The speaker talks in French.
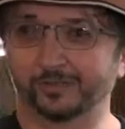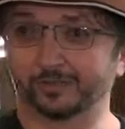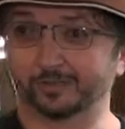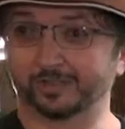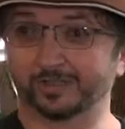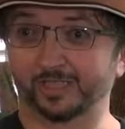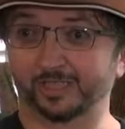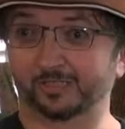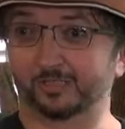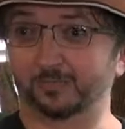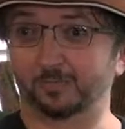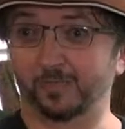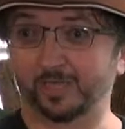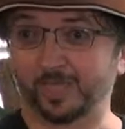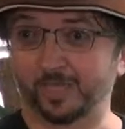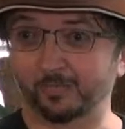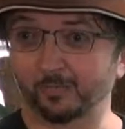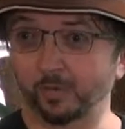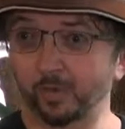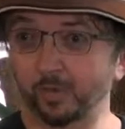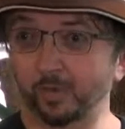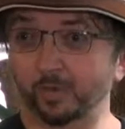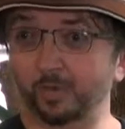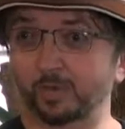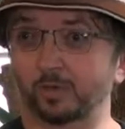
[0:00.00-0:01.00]
cette
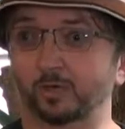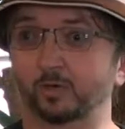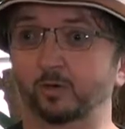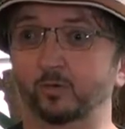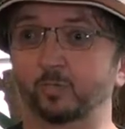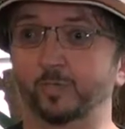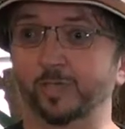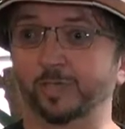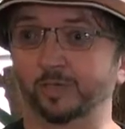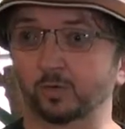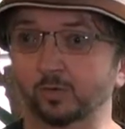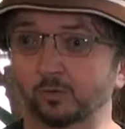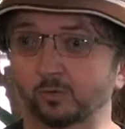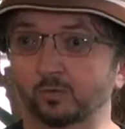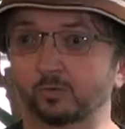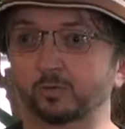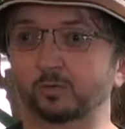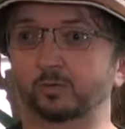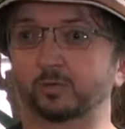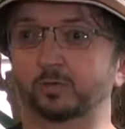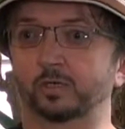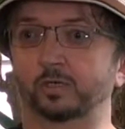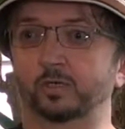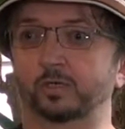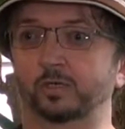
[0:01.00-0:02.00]
mégapole, le béton,
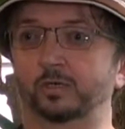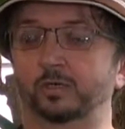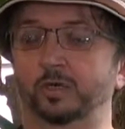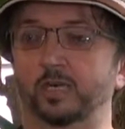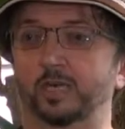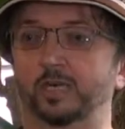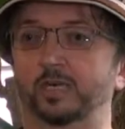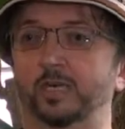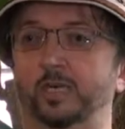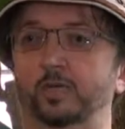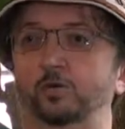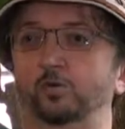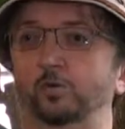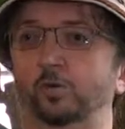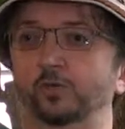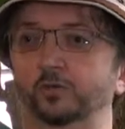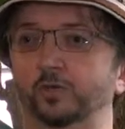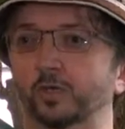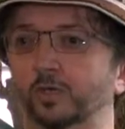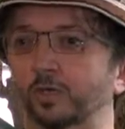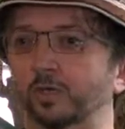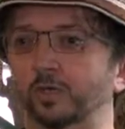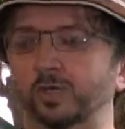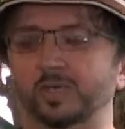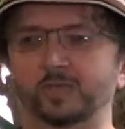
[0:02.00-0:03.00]
la,
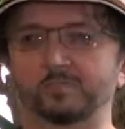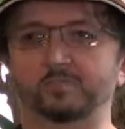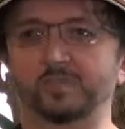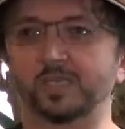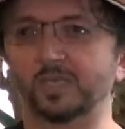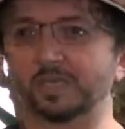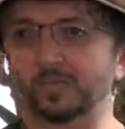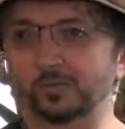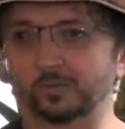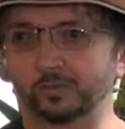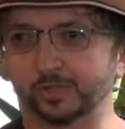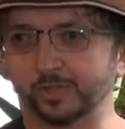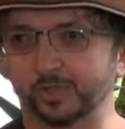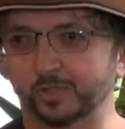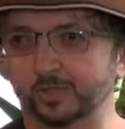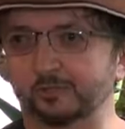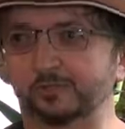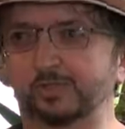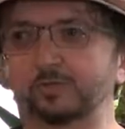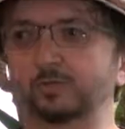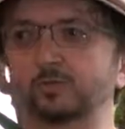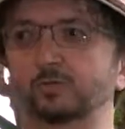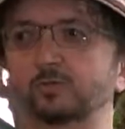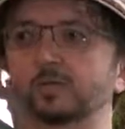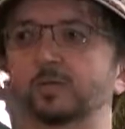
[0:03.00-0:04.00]
lourdeur, les millions
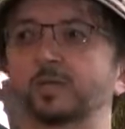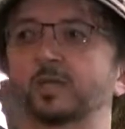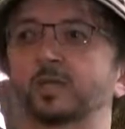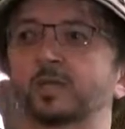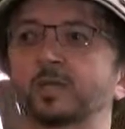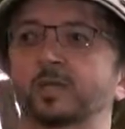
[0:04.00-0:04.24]
d'individus.